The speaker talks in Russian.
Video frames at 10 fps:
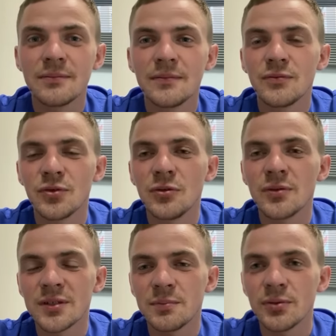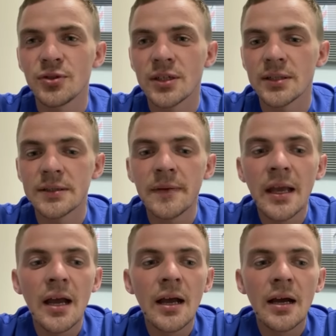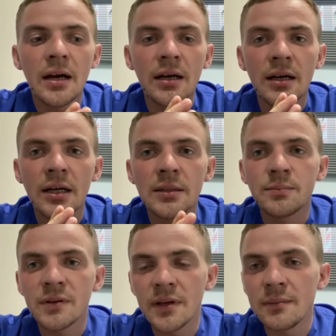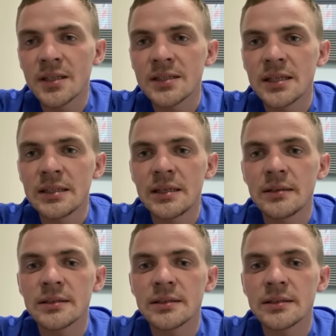все у нас получалось. Э, поговорим о Сандре.